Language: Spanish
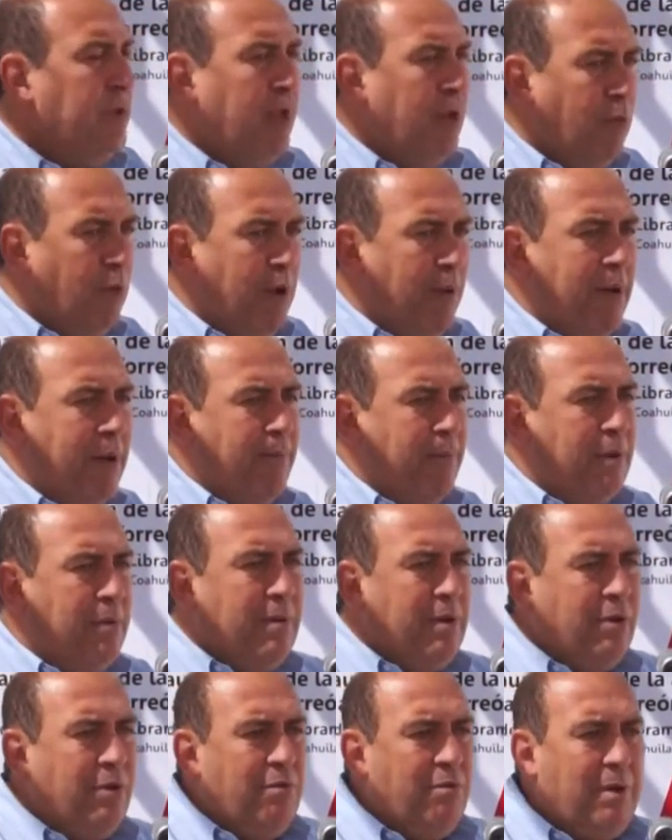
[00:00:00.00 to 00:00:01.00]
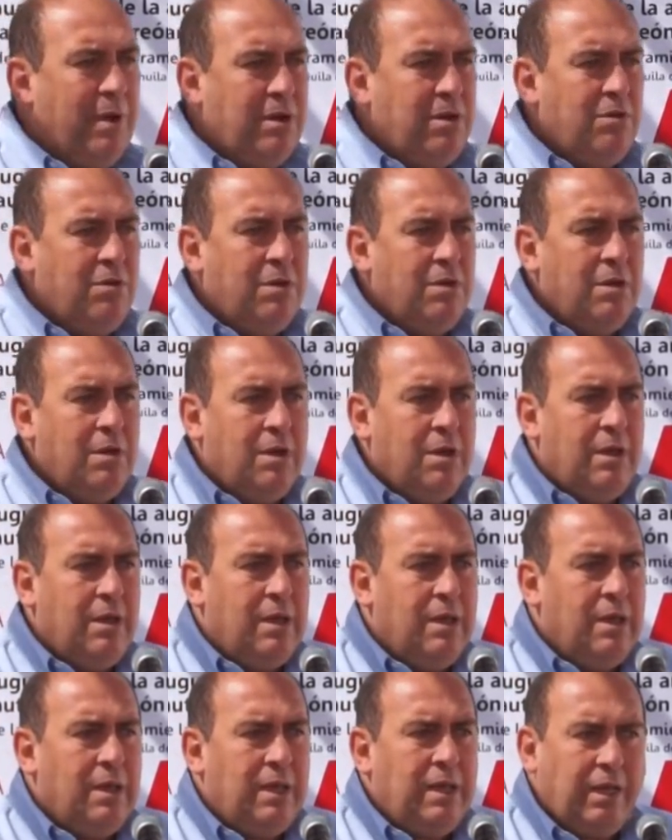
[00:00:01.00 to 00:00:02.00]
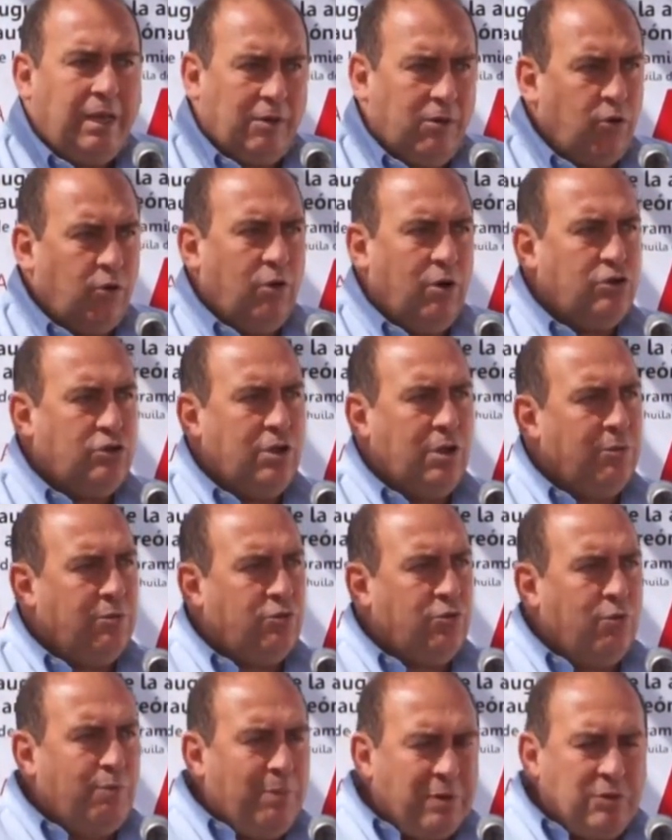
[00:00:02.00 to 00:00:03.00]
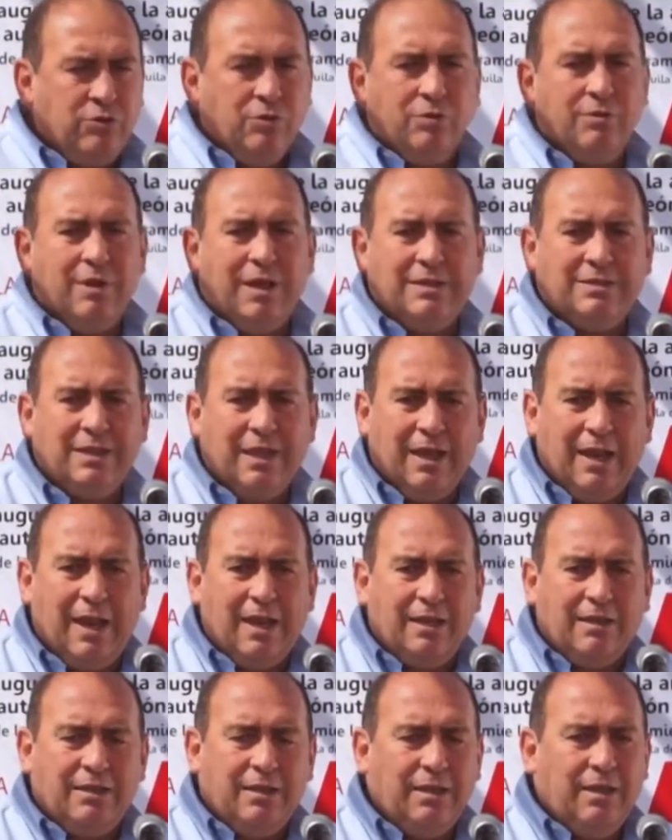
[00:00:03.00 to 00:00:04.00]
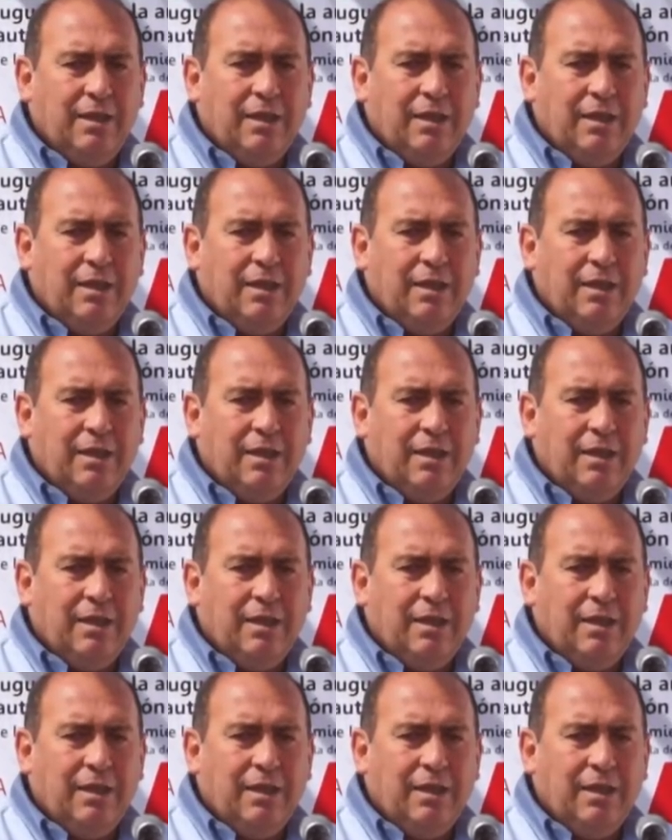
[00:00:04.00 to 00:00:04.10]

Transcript: el Boulevard Primero de Mayo, y creo que con esto vamos un paso hacia adelante.